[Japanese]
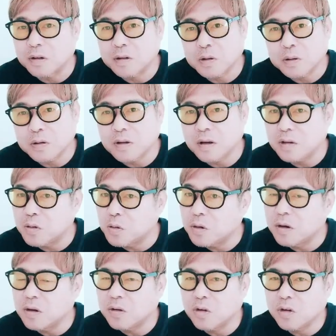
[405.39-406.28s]
全く
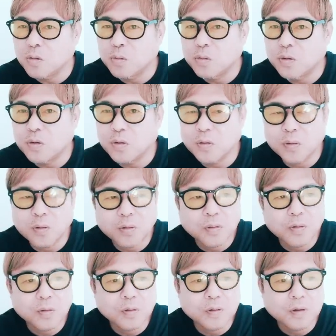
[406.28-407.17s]
何の影響も
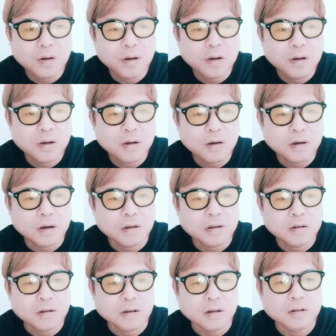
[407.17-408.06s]
ね、な
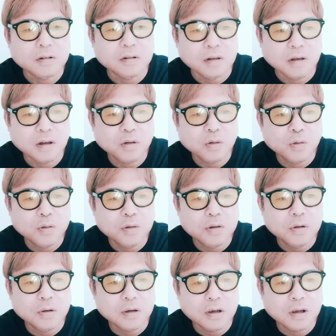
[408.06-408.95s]
かったっすね。
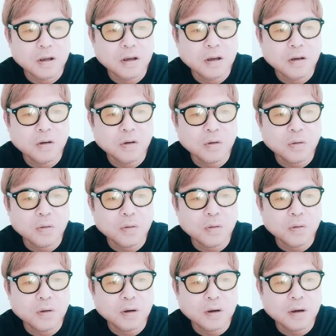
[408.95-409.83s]
本人はね、影
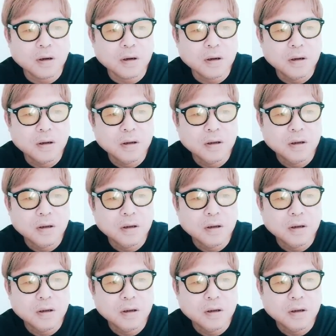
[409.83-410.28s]
響が、